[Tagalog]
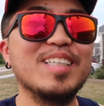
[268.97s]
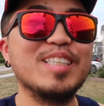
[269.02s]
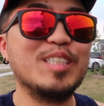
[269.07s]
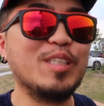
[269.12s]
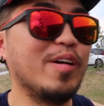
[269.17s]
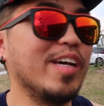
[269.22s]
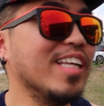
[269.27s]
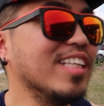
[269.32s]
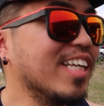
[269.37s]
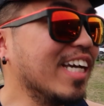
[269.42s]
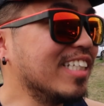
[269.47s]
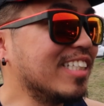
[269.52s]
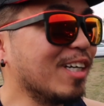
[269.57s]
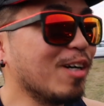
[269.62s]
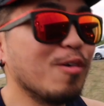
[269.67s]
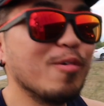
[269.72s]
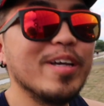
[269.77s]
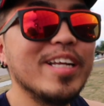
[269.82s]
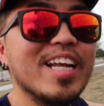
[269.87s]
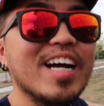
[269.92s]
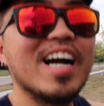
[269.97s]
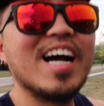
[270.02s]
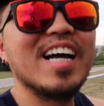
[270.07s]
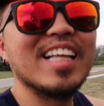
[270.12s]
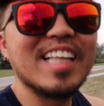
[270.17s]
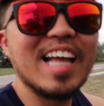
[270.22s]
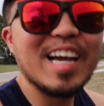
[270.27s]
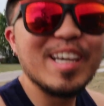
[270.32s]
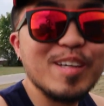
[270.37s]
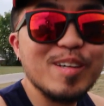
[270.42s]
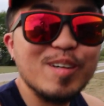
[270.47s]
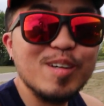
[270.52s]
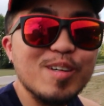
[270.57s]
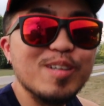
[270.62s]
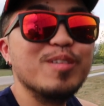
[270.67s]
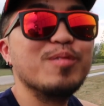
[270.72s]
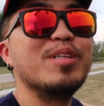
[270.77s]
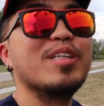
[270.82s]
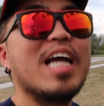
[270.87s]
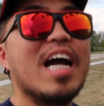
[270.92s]
So ayan guys, ako uwi na nga
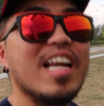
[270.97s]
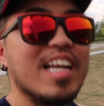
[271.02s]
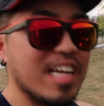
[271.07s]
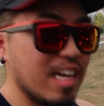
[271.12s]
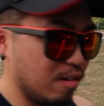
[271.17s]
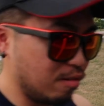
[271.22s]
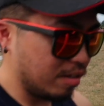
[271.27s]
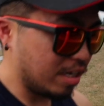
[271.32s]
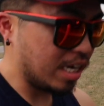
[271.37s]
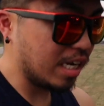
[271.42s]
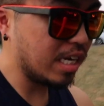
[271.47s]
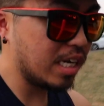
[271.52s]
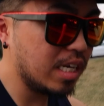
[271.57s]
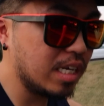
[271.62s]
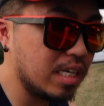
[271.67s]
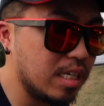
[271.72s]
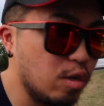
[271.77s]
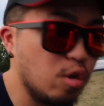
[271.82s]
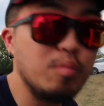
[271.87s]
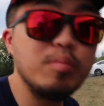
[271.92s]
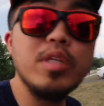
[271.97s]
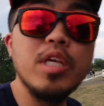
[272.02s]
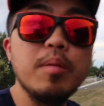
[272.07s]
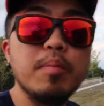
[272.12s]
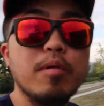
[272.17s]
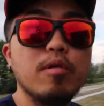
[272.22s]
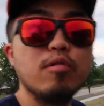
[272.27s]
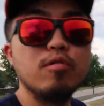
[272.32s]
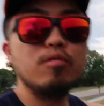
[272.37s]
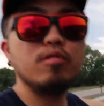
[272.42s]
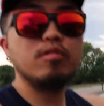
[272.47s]
tayo. Galing ako ng Home Depot.